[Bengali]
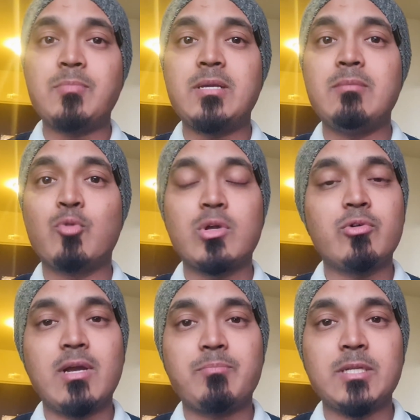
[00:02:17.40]
আমি মনে
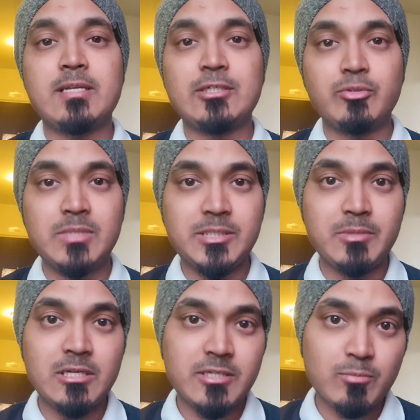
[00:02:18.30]
করি আপনাদের একশো বিশ
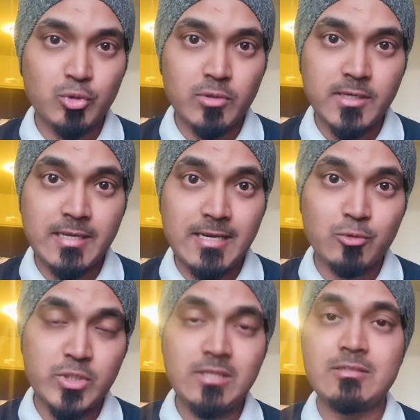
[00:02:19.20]
মিলিলিটার বোতলটা কেনা
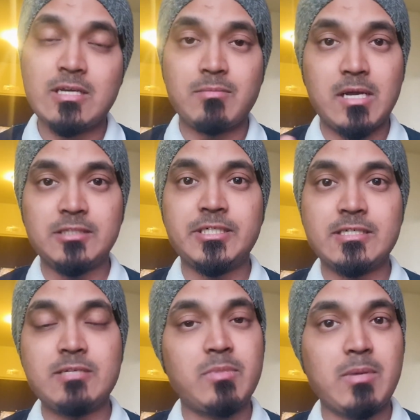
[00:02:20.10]
উচিত যারা বাংলাদেশে
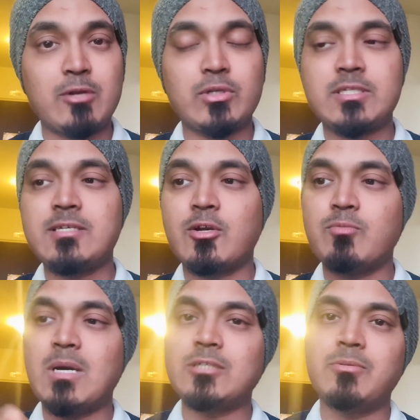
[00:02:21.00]
আছেন বা ভারতে আছেন
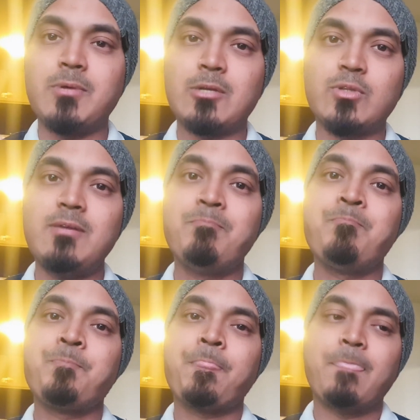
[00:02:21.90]
কারণ বাংলাদেশ ভারতে
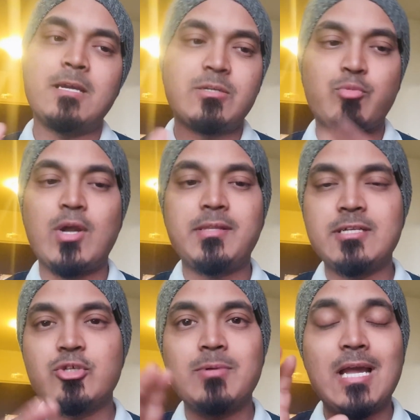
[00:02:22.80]
এটা প্রাইস
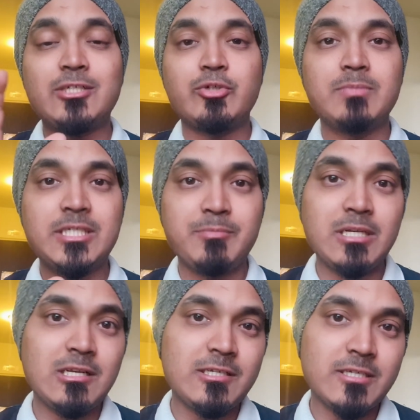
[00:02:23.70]
রেঞ্জ হবে একশো বিশ
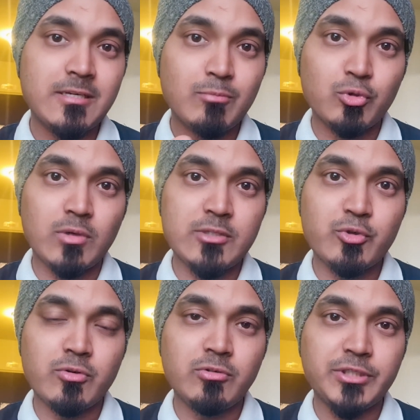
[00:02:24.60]
মিলিলিটারের বোতলের
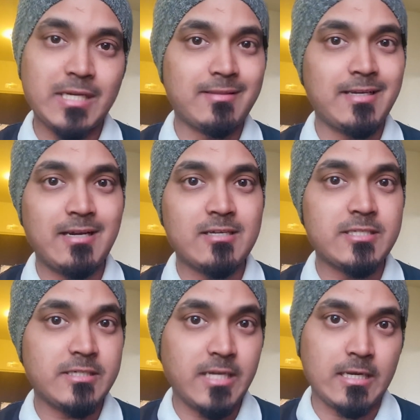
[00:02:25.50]
জন্য সাত থেকে আট
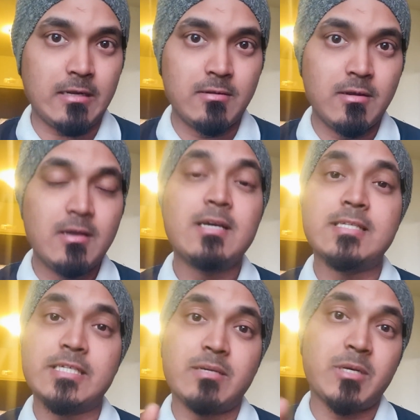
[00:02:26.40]
হাজার টাকা
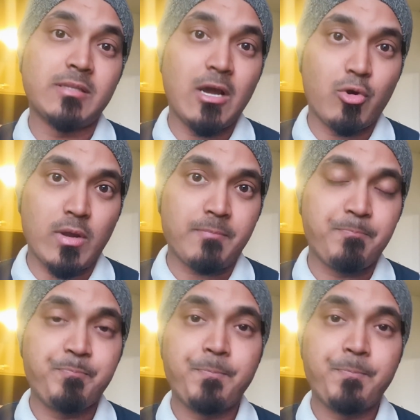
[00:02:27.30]
যেটা আমার ধারণা